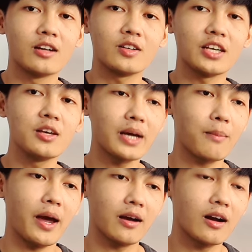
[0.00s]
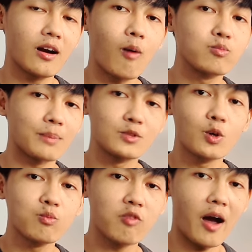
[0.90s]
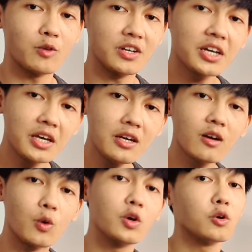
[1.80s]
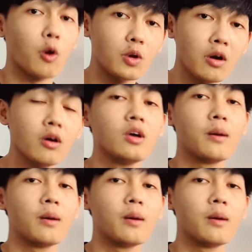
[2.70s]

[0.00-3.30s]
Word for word: nó sẽ giúp các bạn không tập trung vào những cái ký ức của người yêu cũ nữa